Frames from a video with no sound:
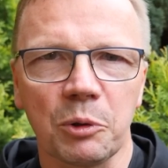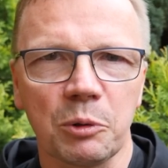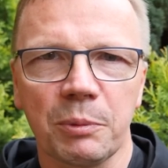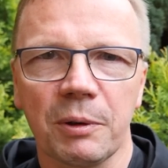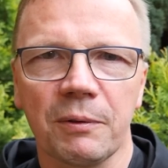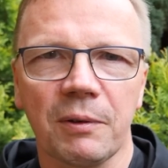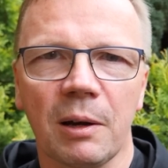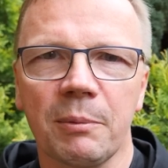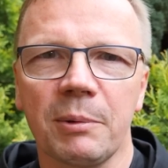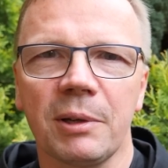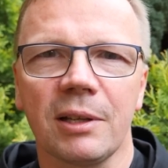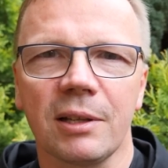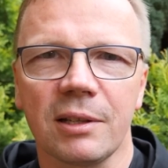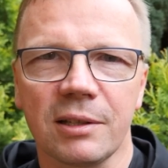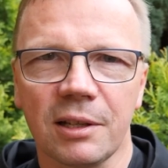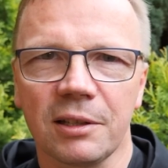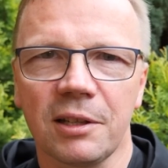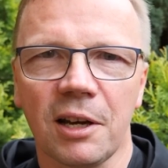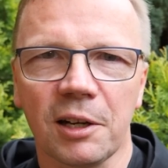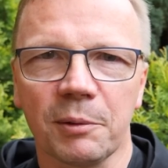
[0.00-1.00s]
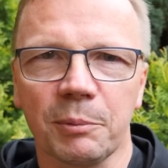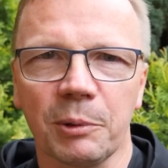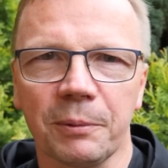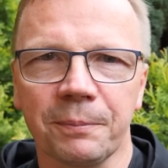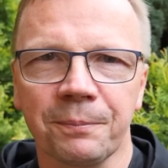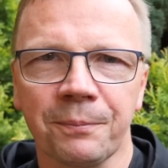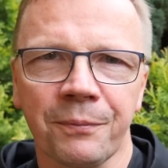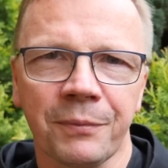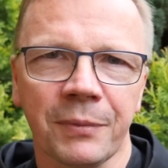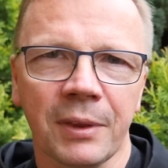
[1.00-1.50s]
śpiewamy za darmo.
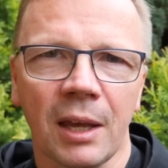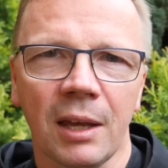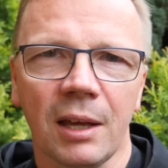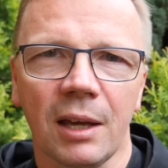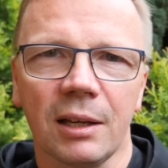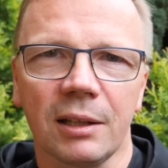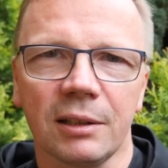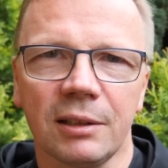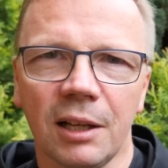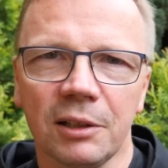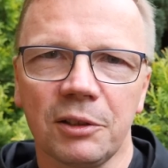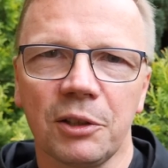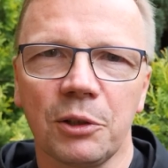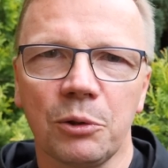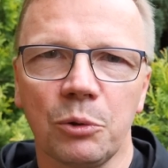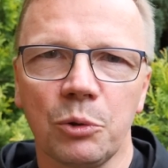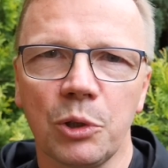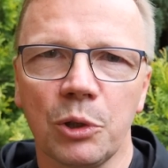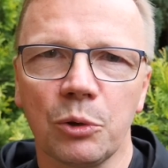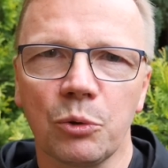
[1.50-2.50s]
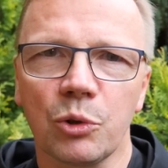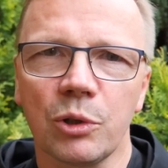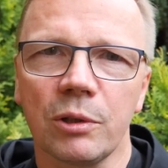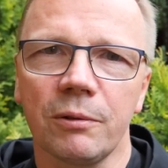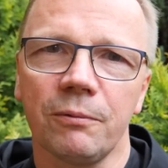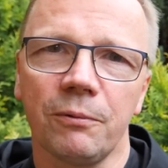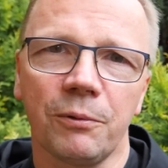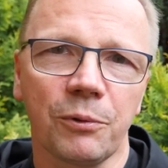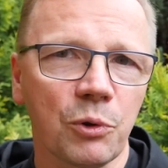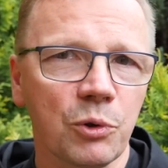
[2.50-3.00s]
Dla tych ludzi, którzy
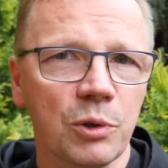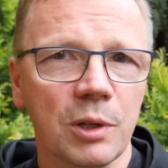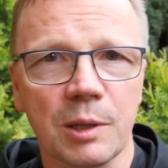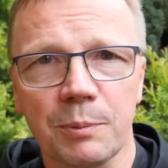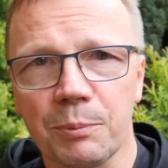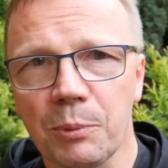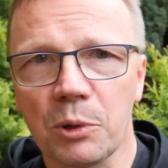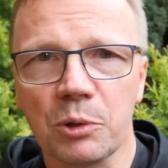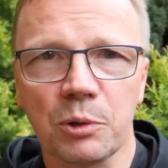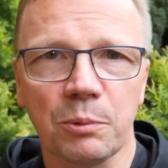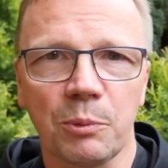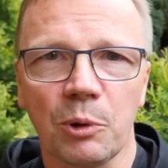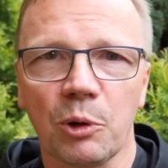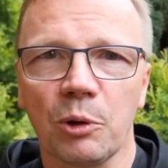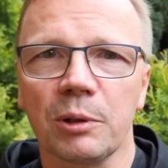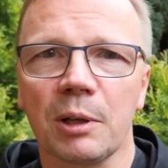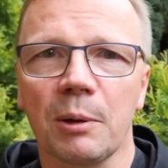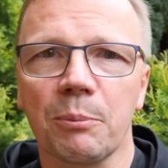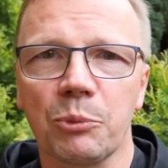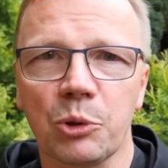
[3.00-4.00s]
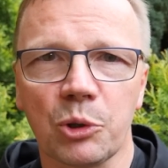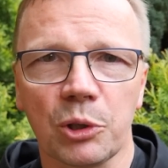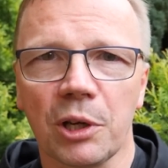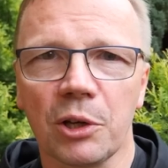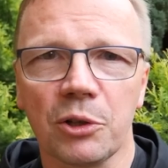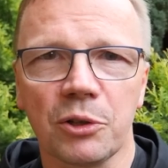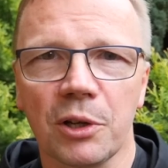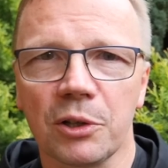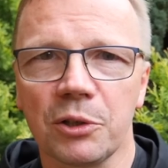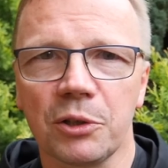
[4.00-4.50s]
w różny sposób mogą nam
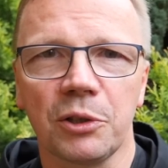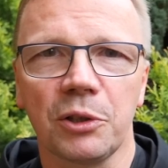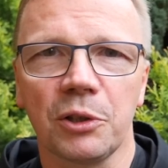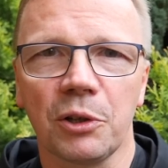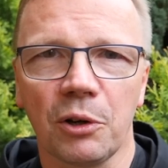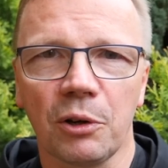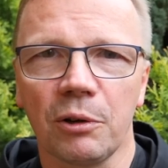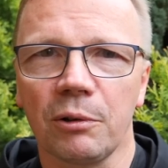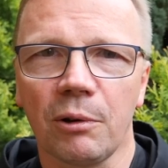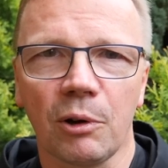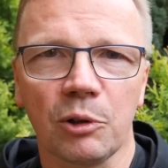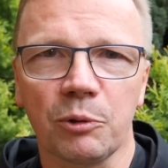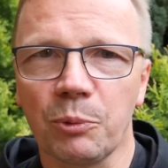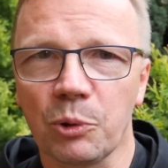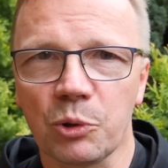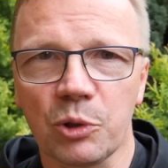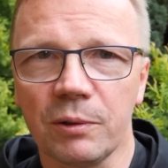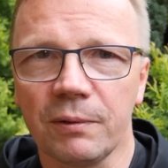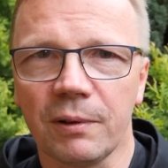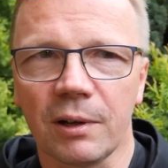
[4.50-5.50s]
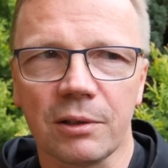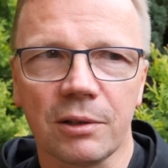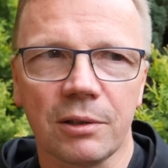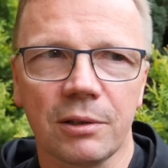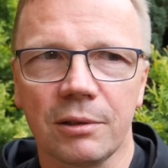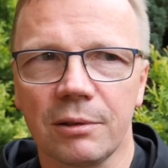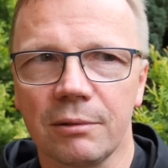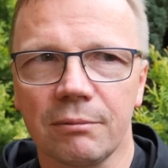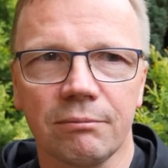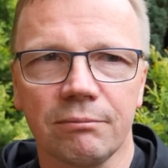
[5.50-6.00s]
przyjeżdżać i
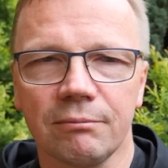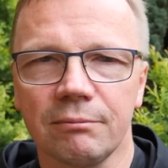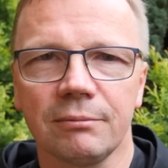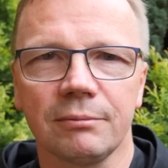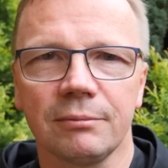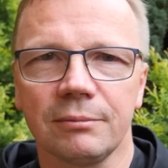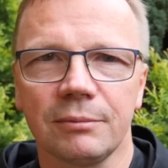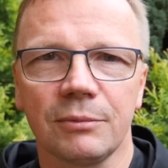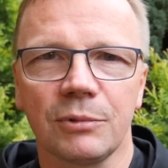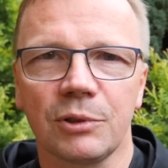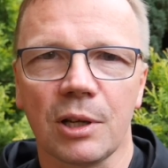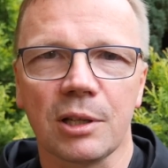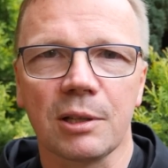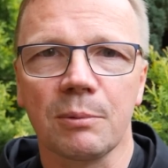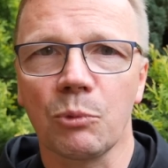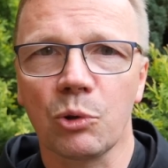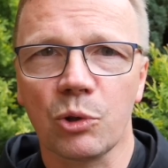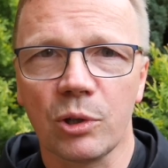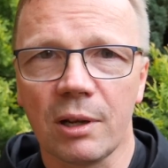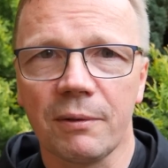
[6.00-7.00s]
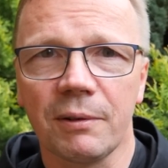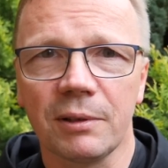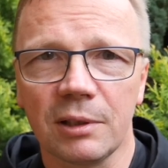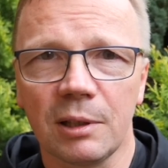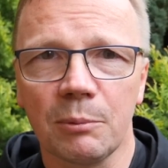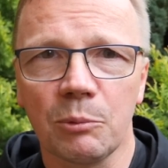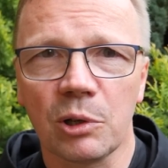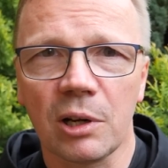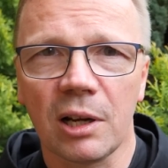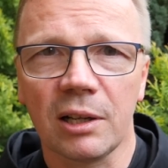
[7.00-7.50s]
odpoczywać, czasem może nawet
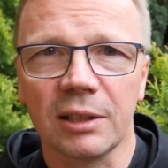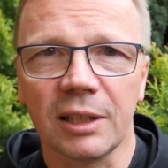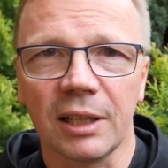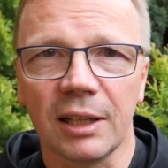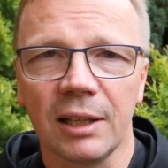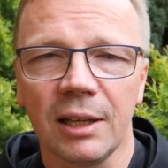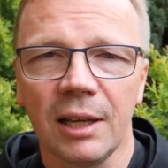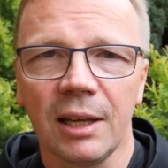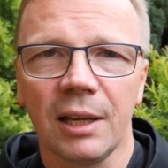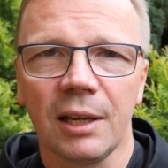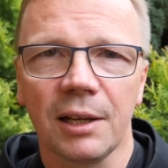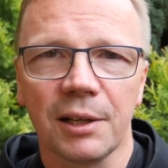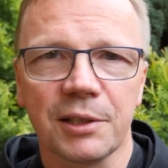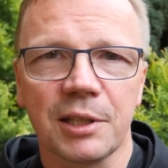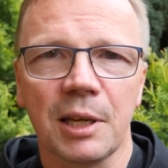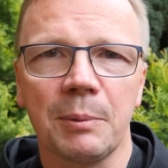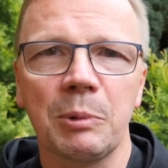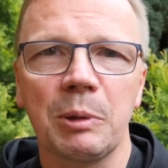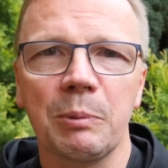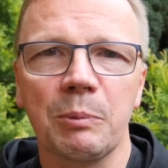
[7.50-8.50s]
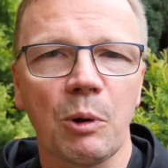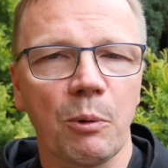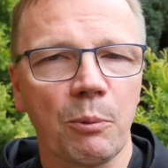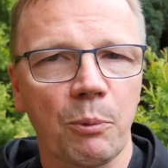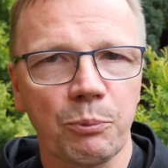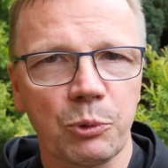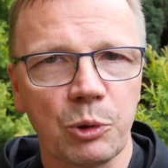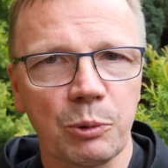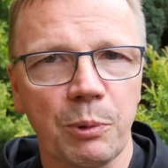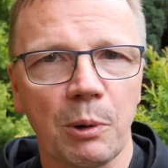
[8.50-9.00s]
niemoralnie, chcemy im
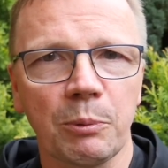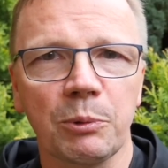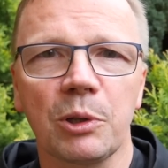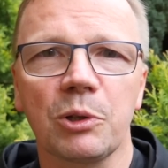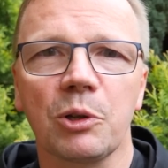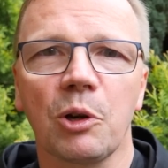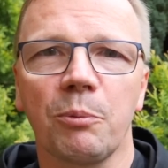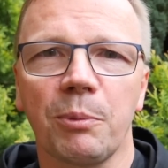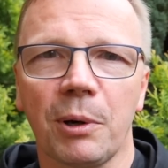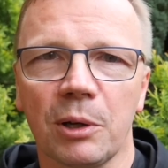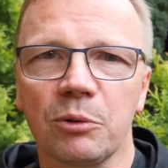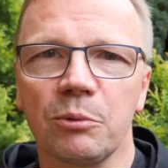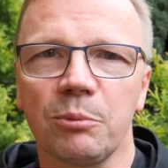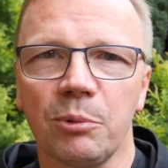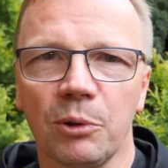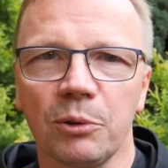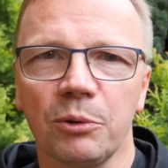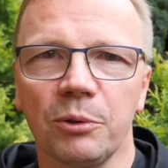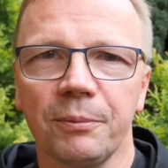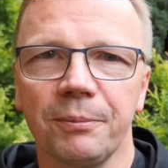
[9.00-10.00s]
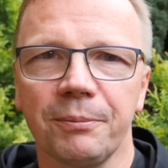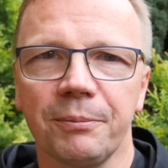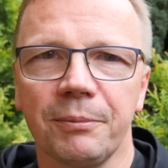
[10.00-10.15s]
przypomnieć o Panu Bogu.